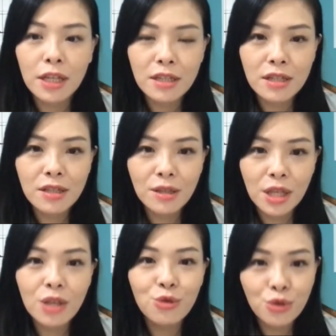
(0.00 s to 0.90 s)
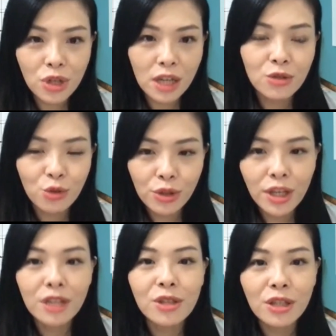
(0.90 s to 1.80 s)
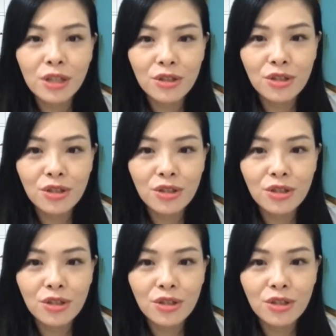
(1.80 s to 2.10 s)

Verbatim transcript: 但是依据刚昨天这个